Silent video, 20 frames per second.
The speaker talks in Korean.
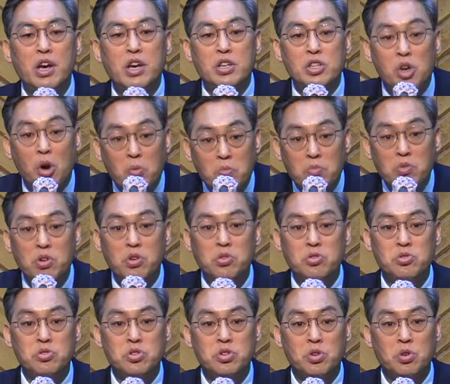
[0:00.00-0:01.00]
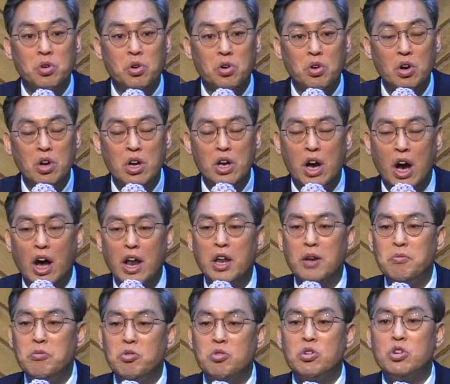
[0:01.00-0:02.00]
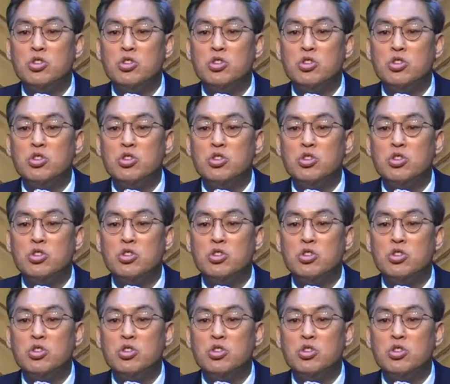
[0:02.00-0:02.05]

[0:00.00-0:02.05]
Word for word: 선물로 주시고 하나님 우리